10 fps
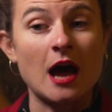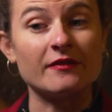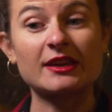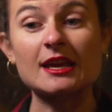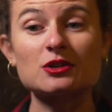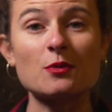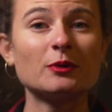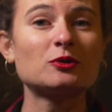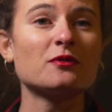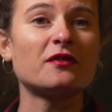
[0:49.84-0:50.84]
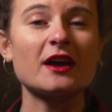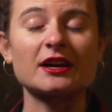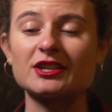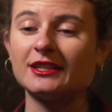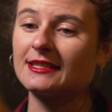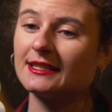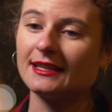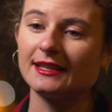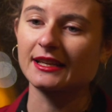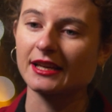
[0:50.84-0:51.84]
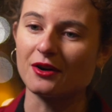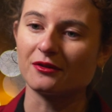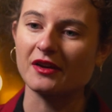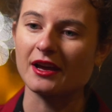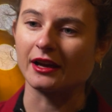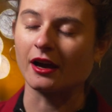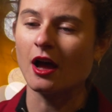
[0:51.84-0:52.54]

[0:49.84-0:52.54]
Avec elle, je peux tout faire, j'ai décidé d'écrire en vers.